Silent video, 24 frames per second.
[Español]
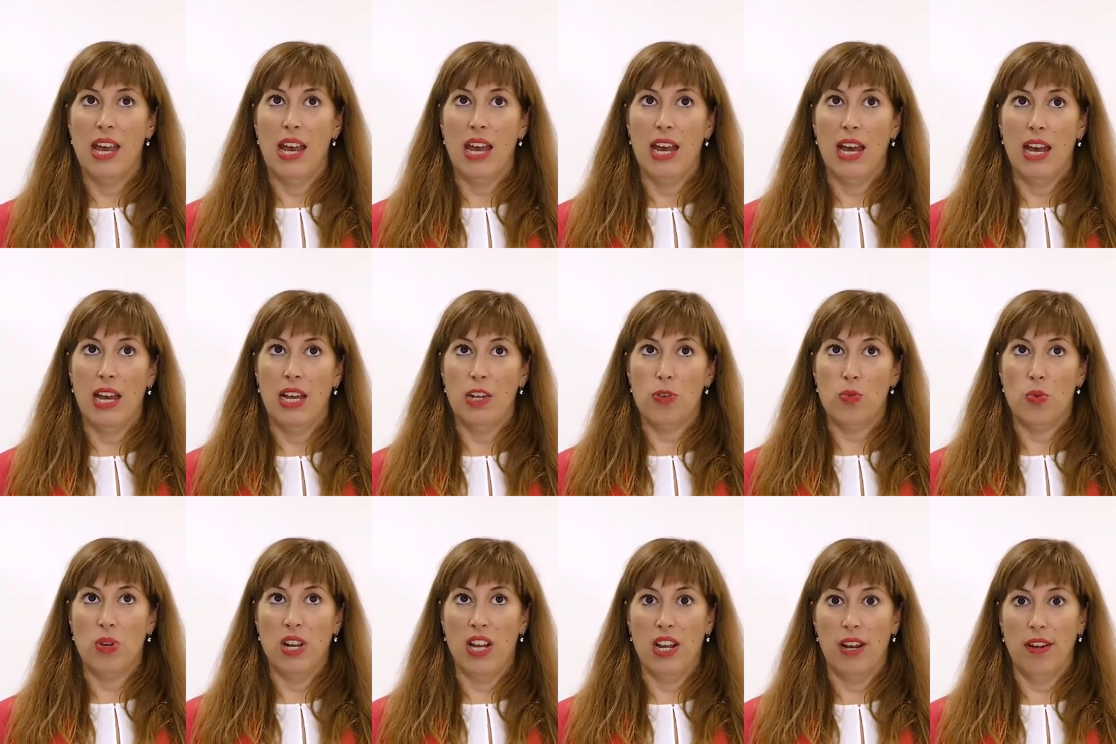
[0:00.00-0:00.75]
hagas
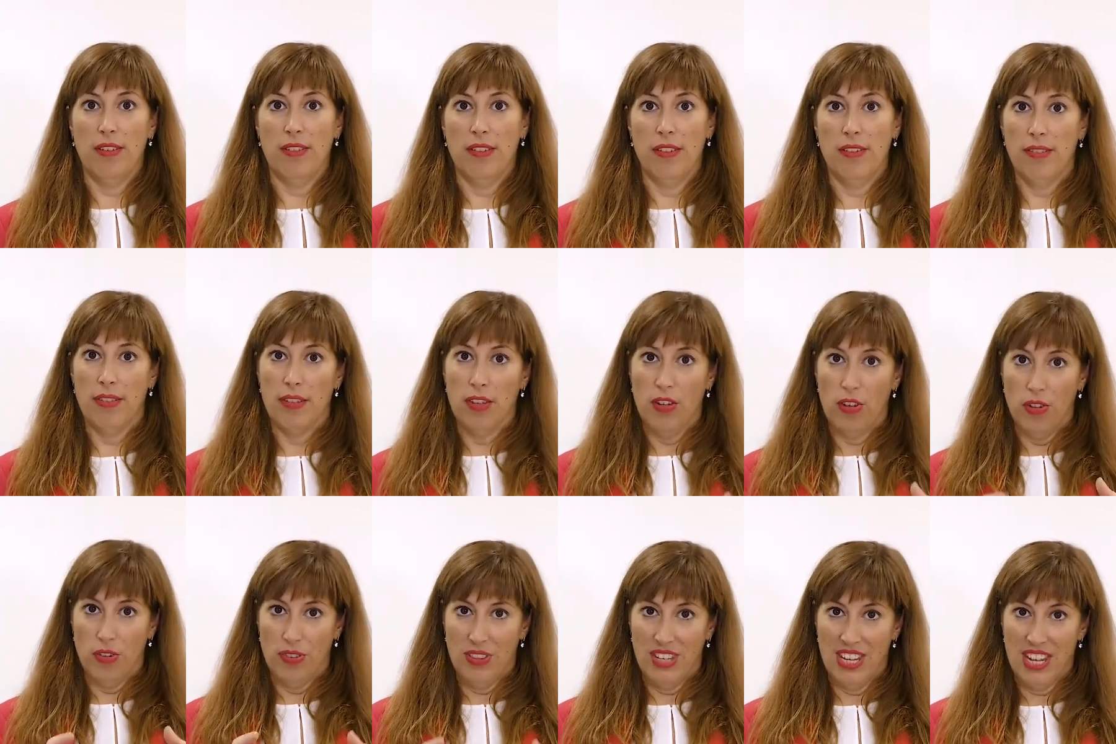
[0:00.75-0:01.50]
un
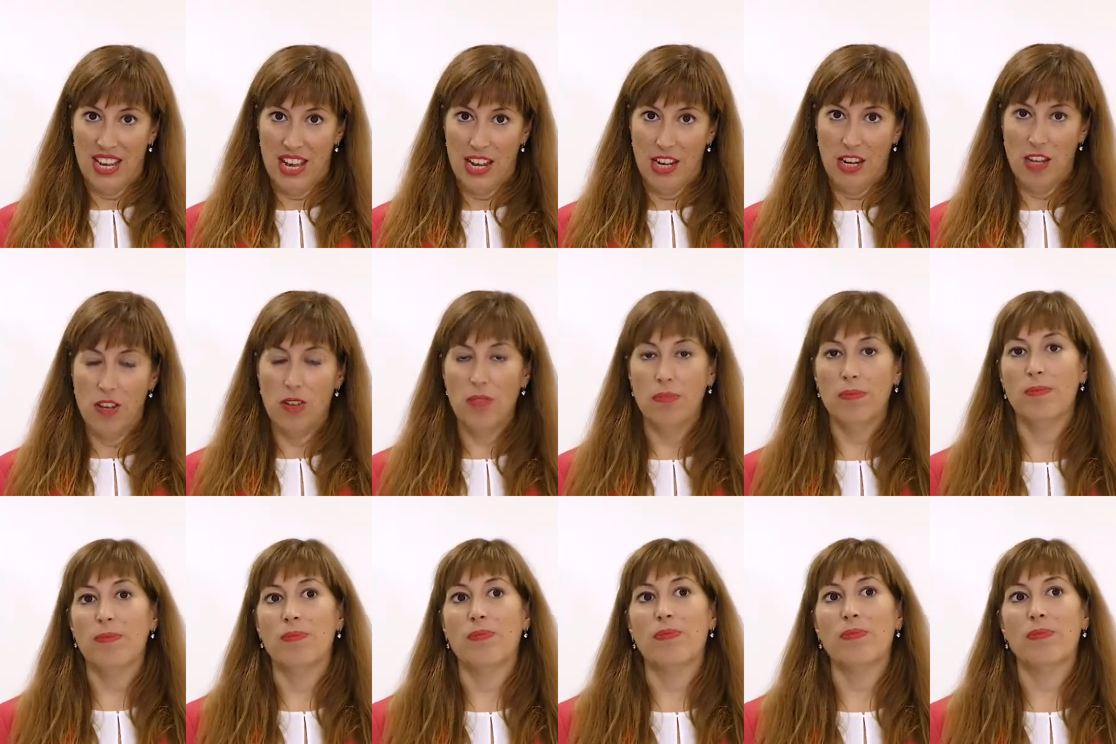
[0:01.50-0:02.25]
ejercicio diario
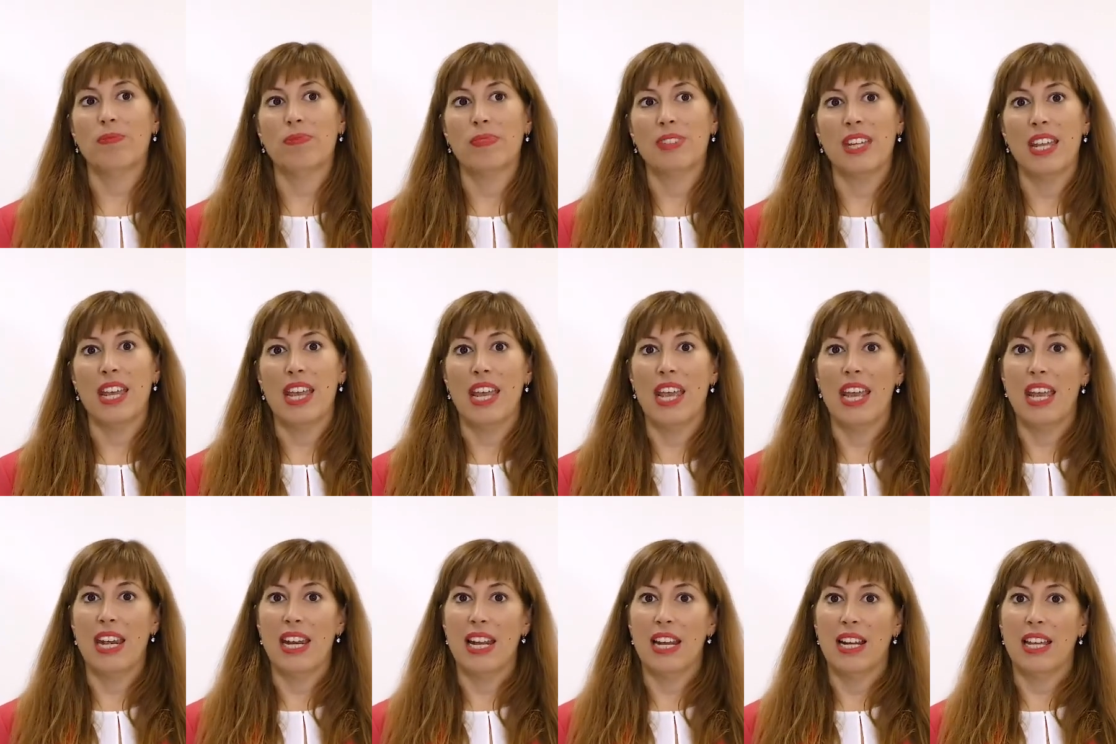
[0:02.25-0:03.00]

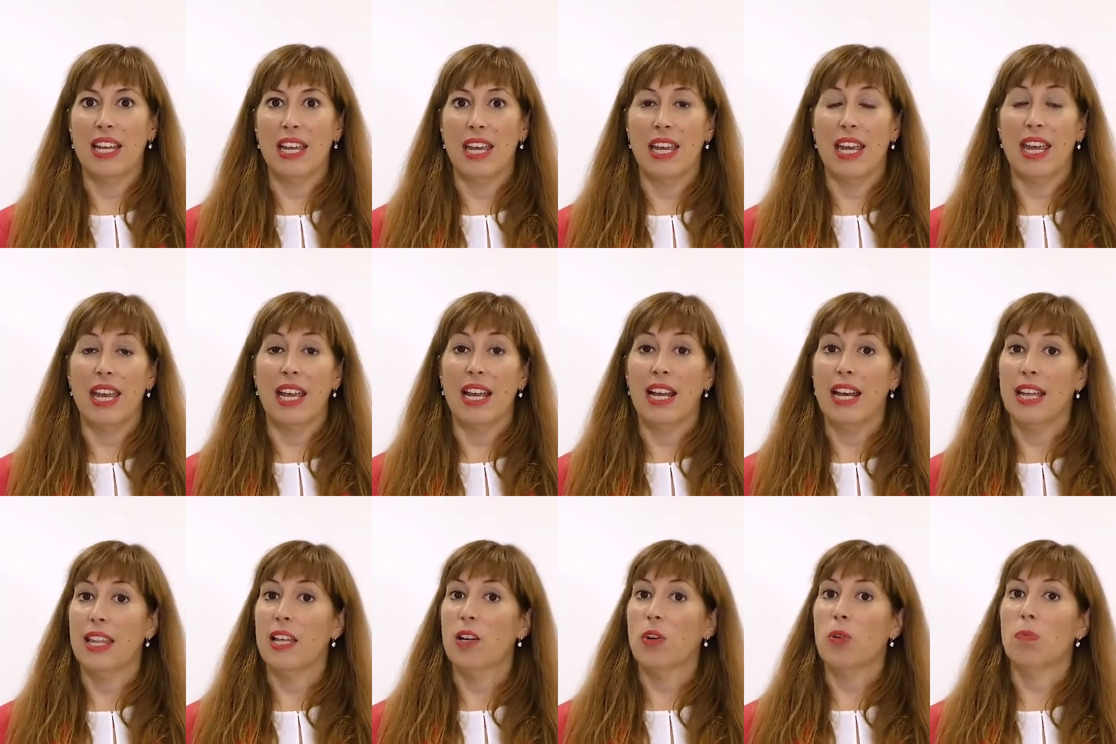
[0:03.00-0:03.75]
en el que en
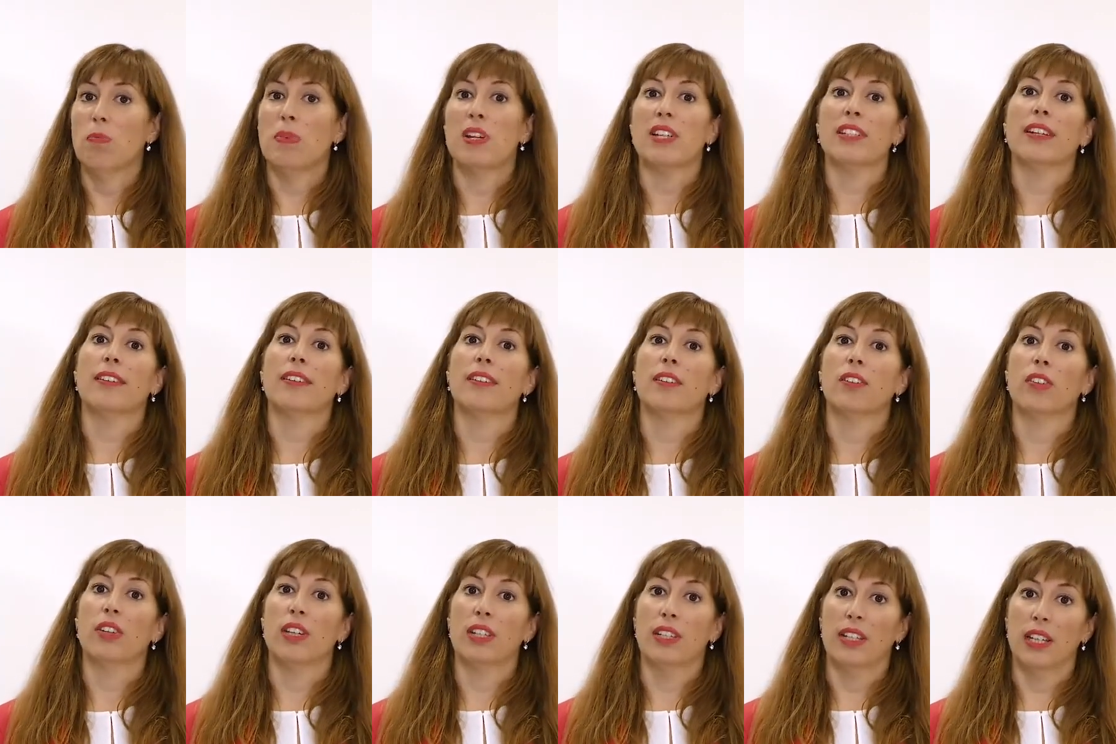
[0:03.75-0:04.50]
cada
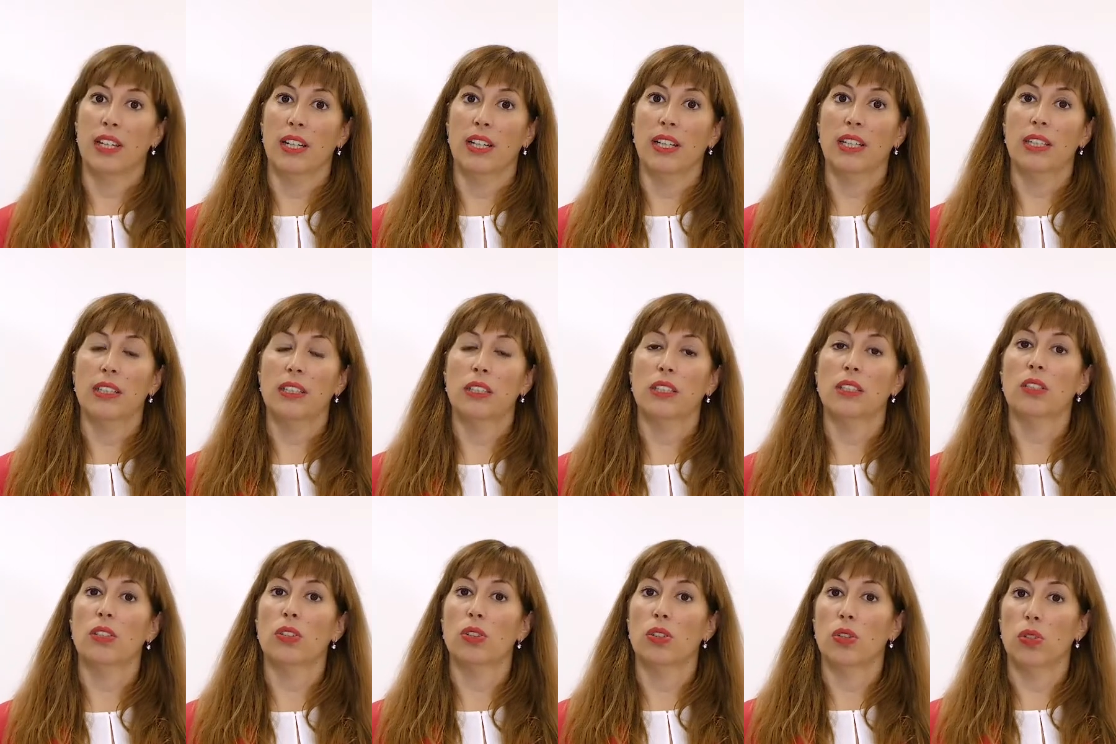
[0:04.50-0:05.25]
conversación que tengas
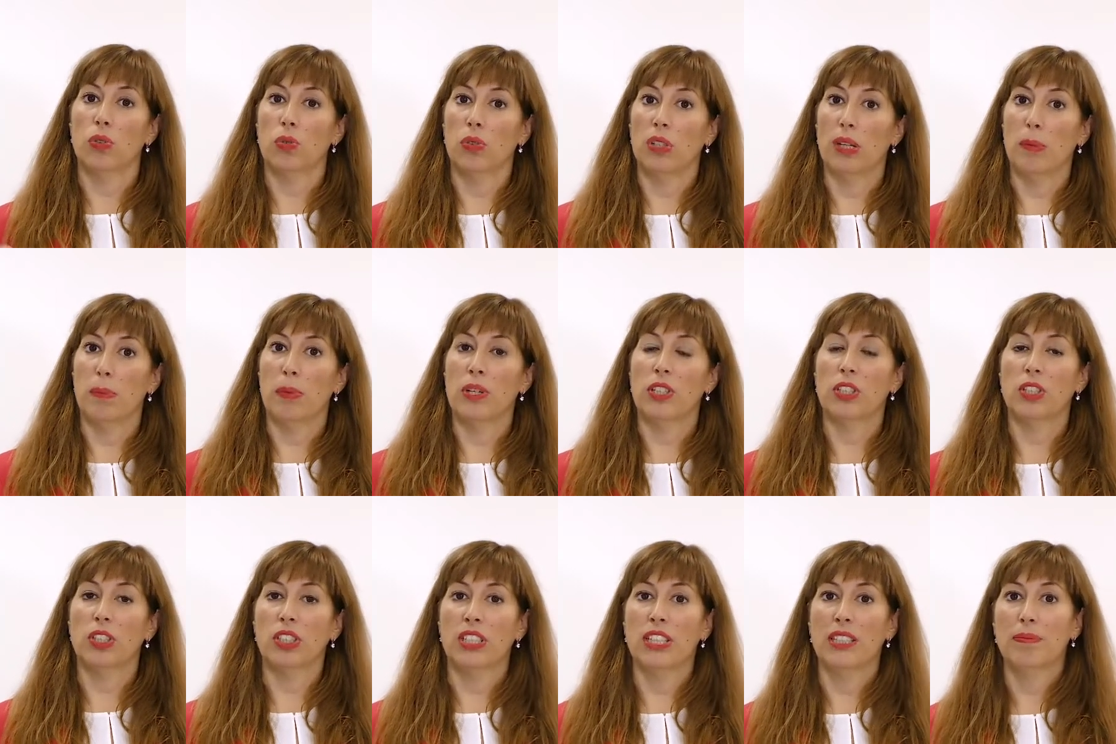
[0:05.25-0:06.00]
con una
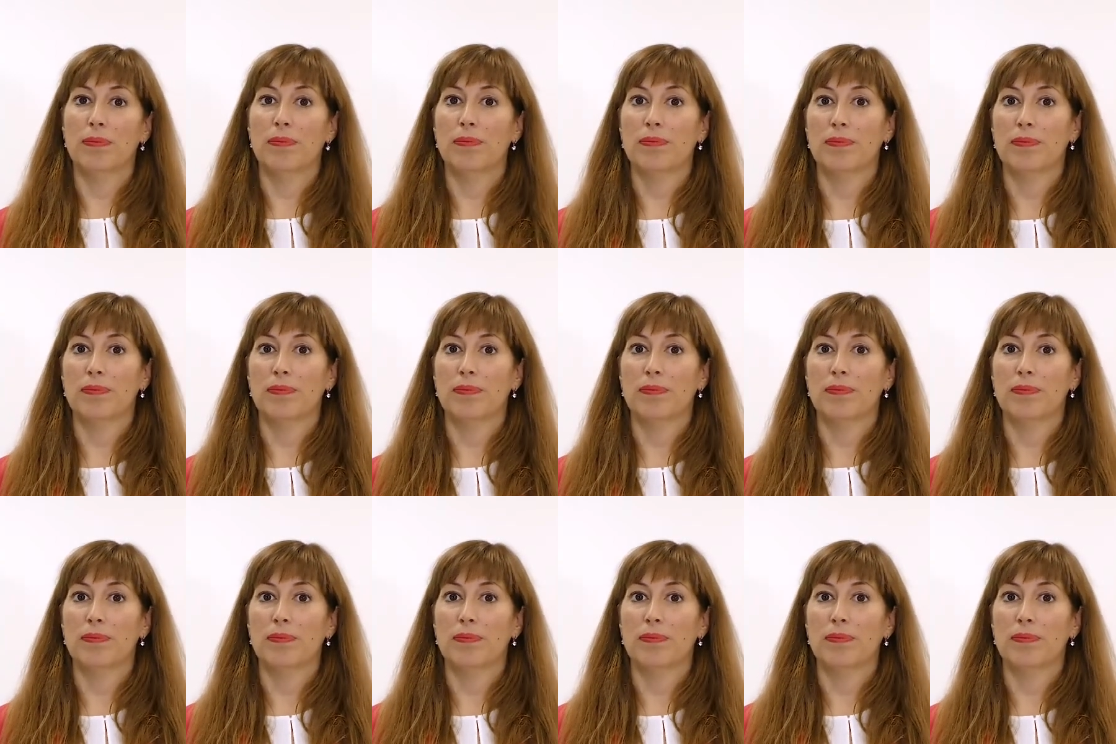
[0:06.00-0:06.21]
persona